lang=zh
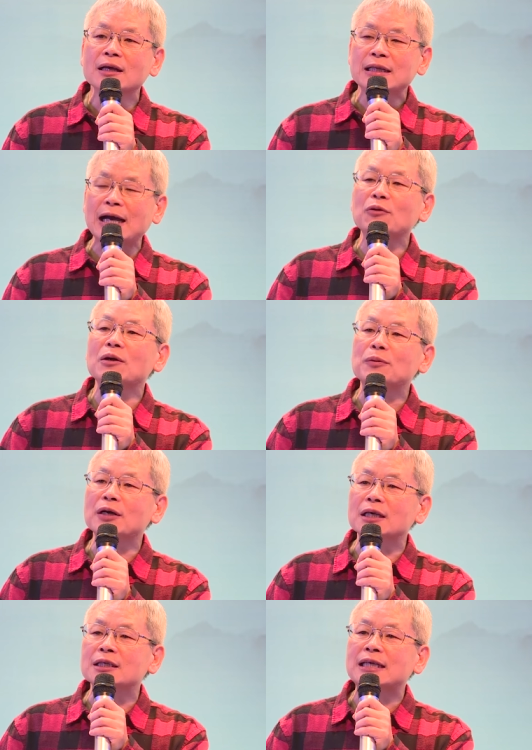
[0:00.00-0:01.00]
它会不
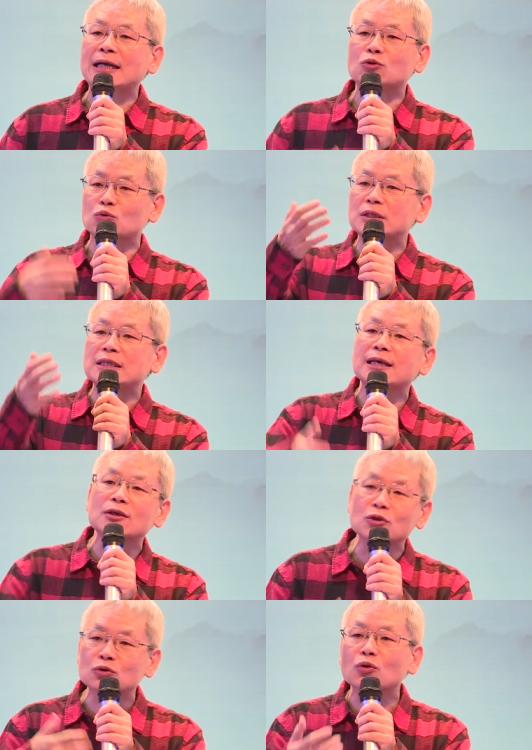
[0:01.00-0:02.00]
会影响组织的
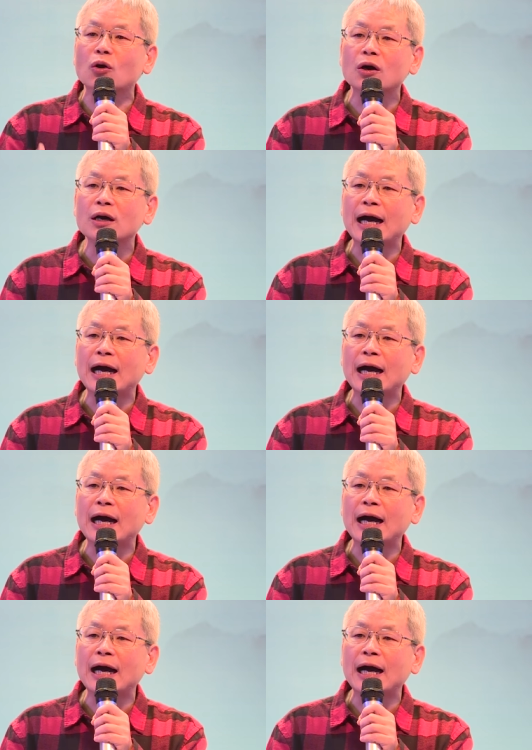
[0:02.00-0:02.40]
运作？